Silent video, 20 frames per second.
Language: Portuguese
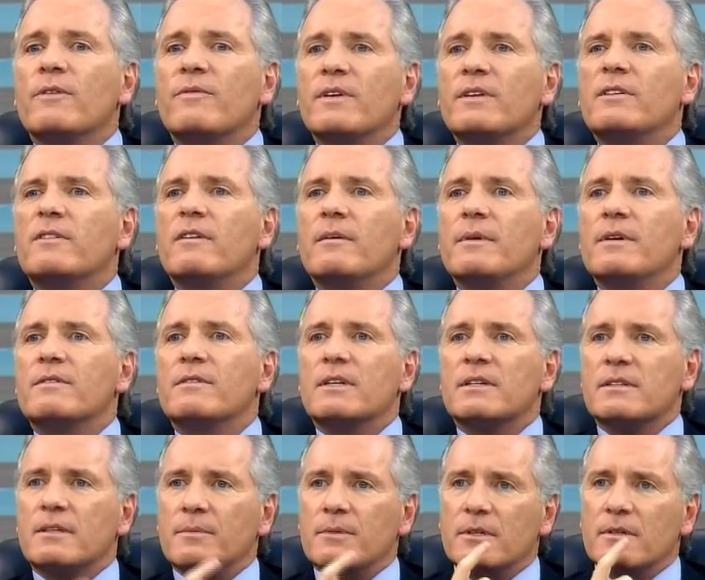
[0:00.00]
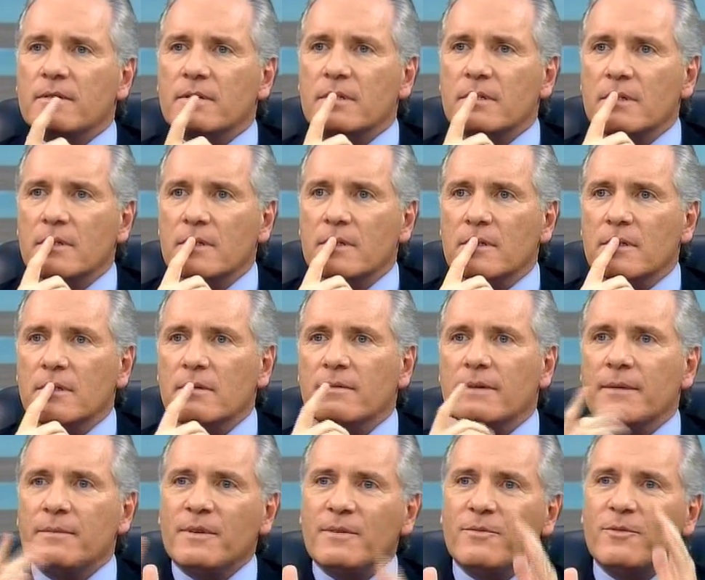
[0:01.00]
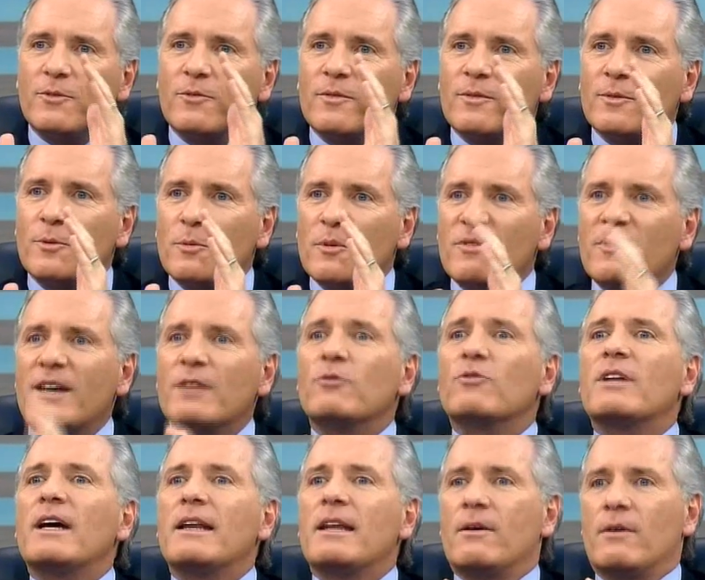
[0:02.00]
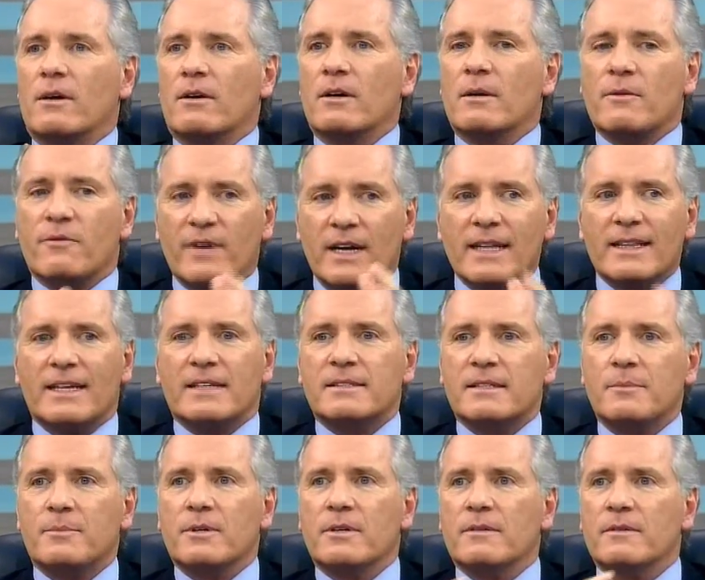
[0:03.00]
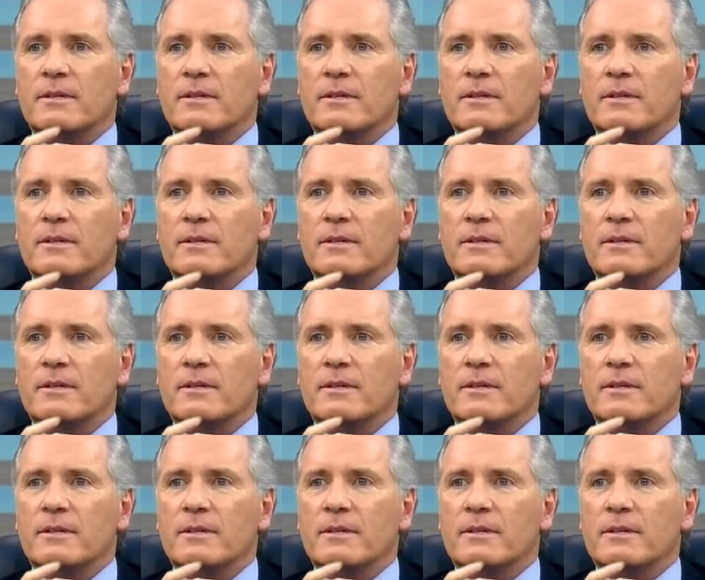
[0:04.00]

efetivamente nessa prova? Não vem me, não, não me vende Daniel agora, não, fala dessa prova.